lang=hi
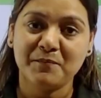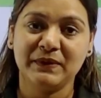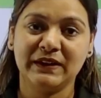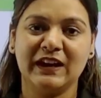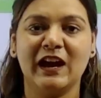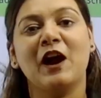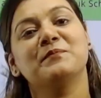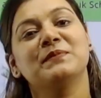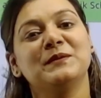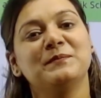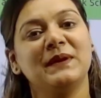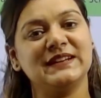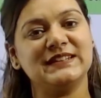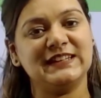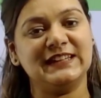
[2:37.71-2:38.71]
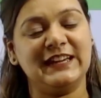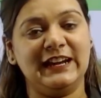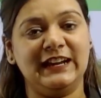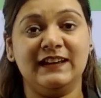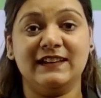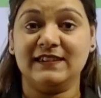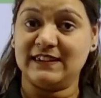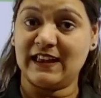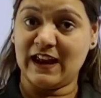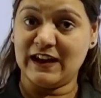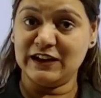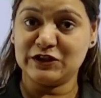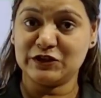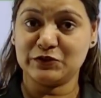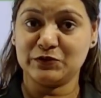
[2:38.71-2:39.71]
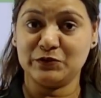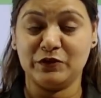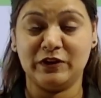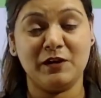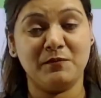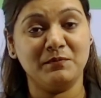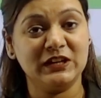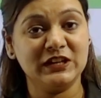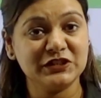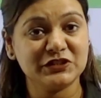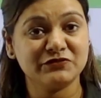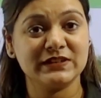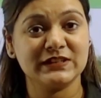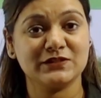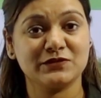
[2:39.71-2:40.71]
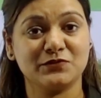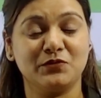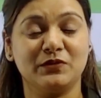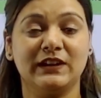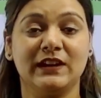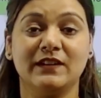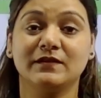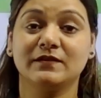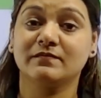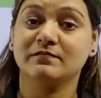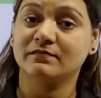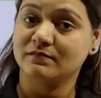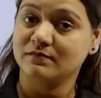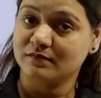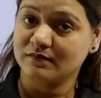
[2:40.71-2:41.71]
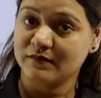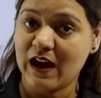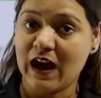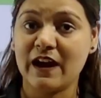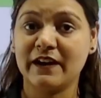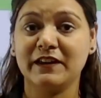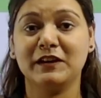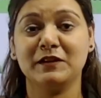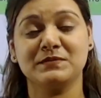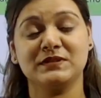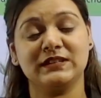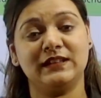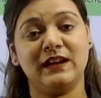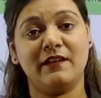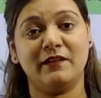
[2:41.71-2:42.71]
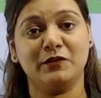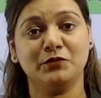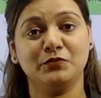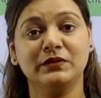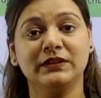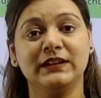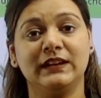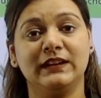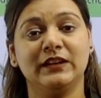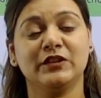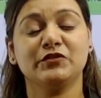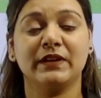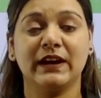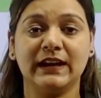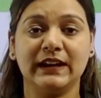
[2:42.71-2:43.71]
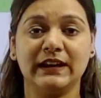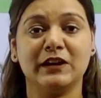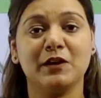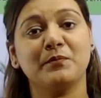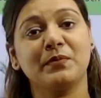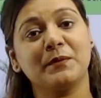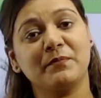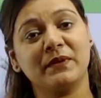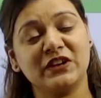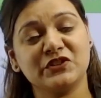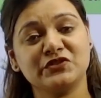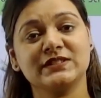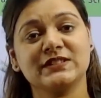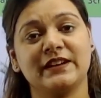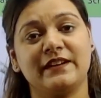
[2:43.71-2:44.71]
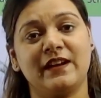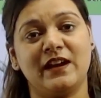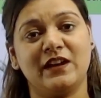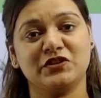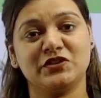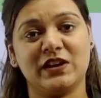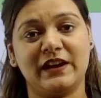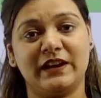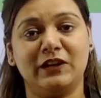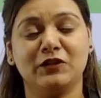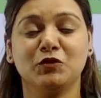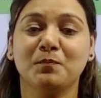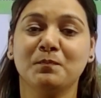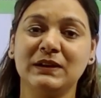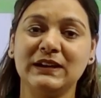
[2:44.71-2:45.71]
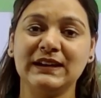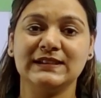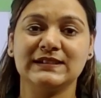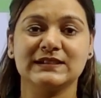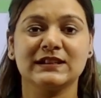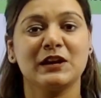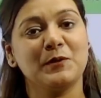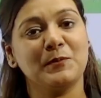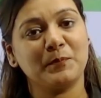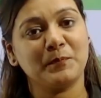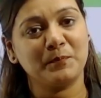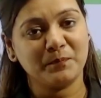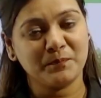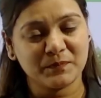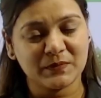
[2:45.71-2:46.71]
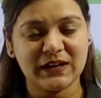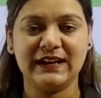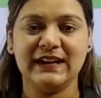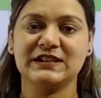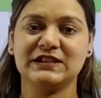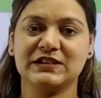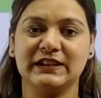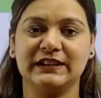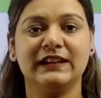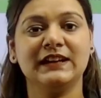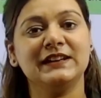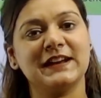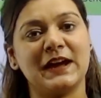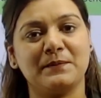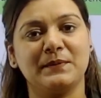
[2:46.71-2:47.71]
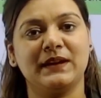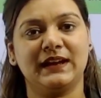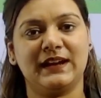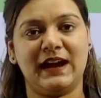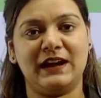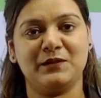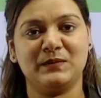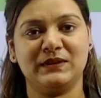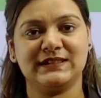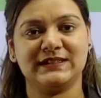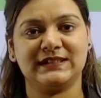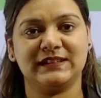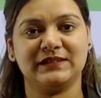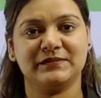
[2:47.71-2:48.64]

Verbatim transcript: भी अपनी बेटी के लिए सैनिक स्कूल या मिलिट्री स्कूल या आर देहरादून के लिए ट्रेनिंग या प्रिपरेशंस कराना चाह रहे हैं तो प्लीज़ कनेक्ट करिए डाबट एकेडमी से